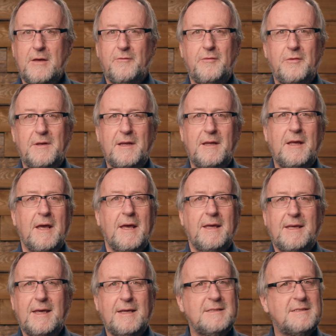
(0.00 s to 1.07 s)
für die
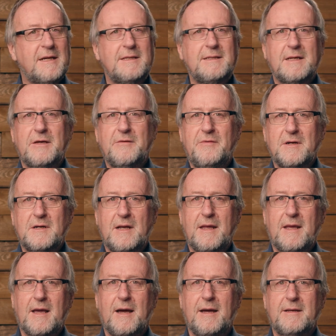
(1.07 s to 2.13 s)
jenseitige
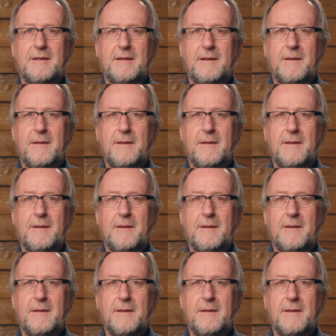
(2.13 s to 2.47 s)
Wirklichkeit.